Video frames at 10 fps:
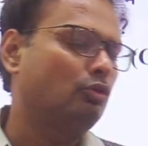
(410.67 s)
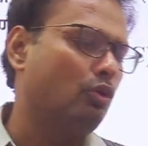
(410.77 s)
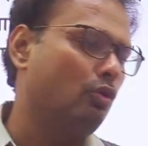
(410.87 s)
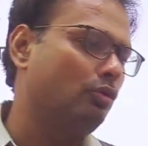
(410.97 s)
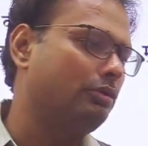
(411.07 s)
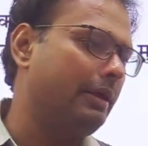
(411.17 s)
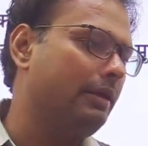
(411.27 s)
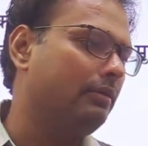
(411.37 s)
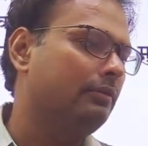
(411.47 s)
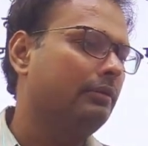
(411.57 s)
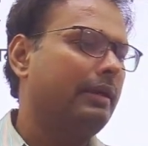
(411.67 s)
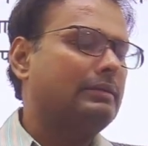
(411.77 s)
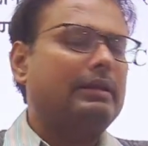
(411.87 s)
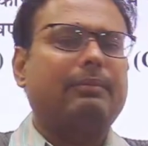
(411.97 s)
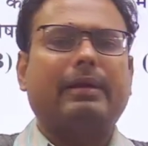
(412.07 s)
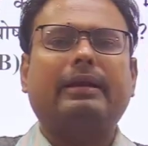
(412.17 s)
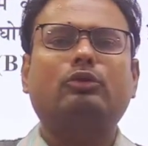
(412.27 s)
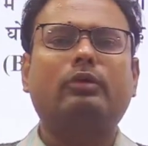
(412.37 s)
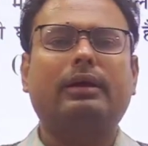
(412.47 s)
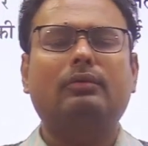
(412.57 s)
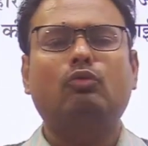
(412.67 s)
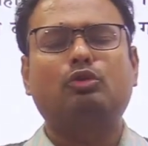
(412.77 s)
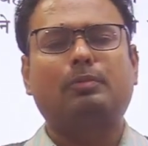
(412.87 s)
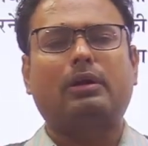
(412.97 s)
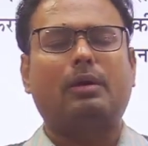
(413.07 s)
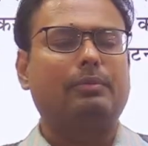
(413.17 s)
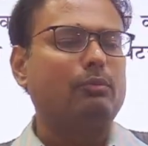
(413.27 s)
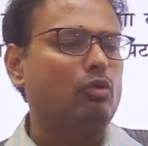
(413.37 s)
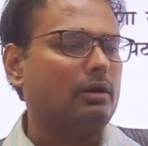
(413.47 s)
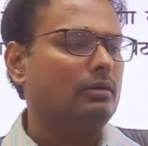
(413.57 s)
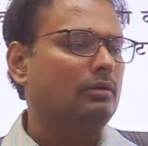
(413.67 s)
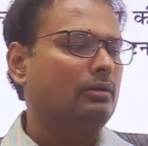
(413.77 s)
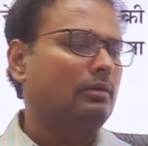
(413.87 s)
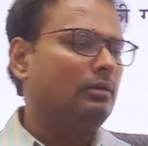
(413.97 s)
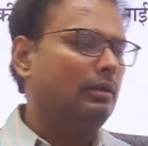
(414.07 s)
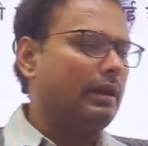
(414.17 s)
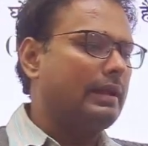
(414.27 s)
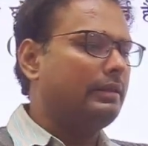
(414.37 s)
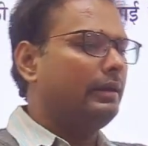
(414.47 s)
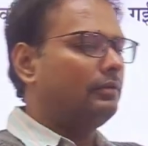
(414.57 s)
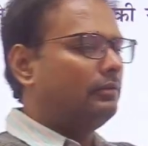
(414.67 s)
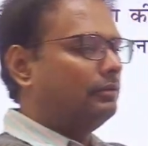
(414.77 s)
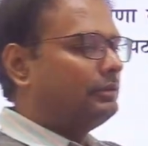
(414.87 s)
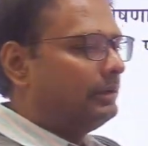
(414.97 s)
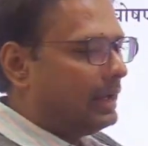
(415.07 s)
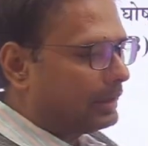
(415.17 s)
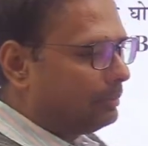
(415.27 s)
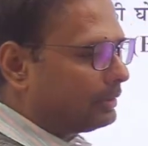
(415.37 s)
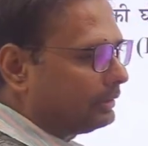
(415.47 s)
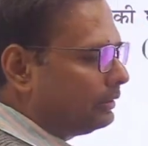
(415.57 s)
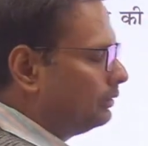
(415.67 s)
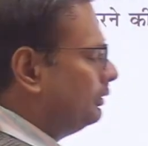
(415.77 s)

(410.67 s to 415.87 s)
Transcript: तो सही इसलिए मैंने जो है उस पर अपनी मुहर लगा दी है चलिए आगे बढ़ते हैं